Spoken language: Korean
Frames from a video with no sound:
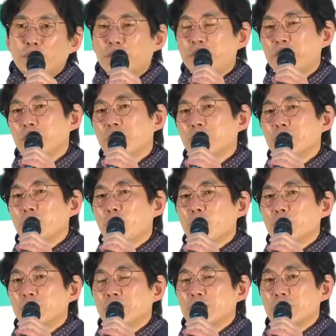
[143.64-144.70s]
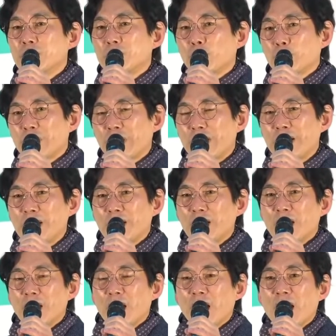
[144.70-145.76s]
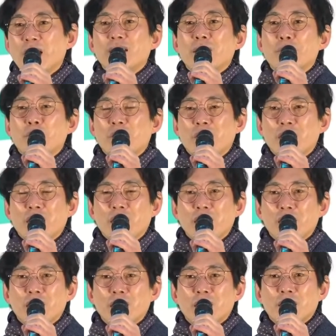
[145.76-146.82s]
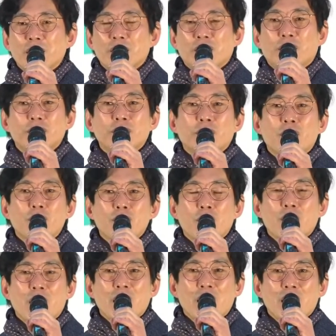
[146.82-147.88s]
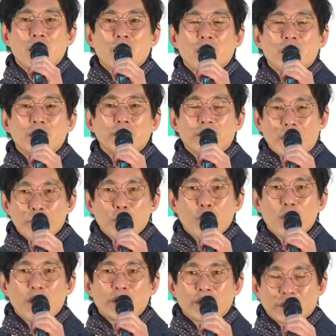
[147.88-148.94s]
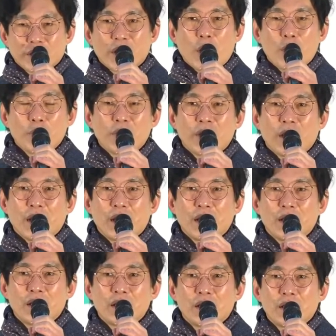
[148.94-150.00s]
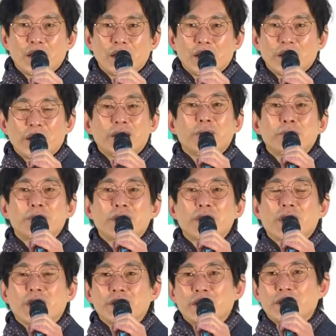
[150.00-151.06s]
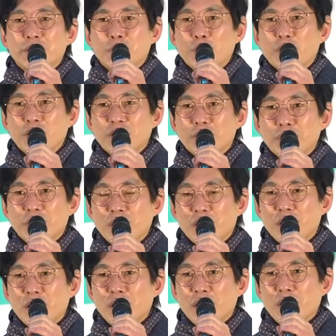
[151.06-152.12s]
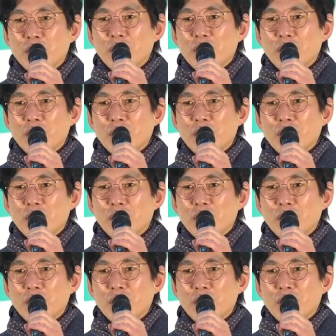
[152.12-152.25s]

국정조사를 농 하다 보니까 증언과 제보가 터져 나옵니다. 이름 기억하실지 모르겠습니다.